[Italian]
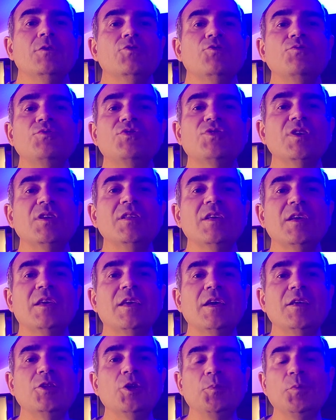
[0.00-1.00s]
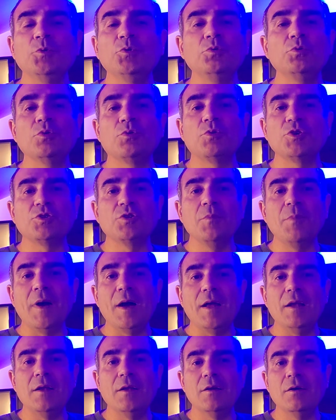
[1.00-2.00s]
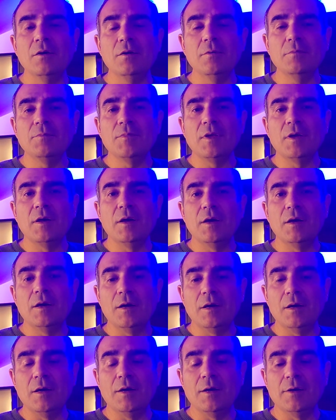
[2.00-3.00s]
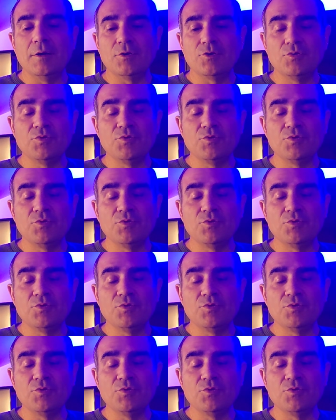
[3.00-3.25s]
Succede che dopo tutto questo bello, eh,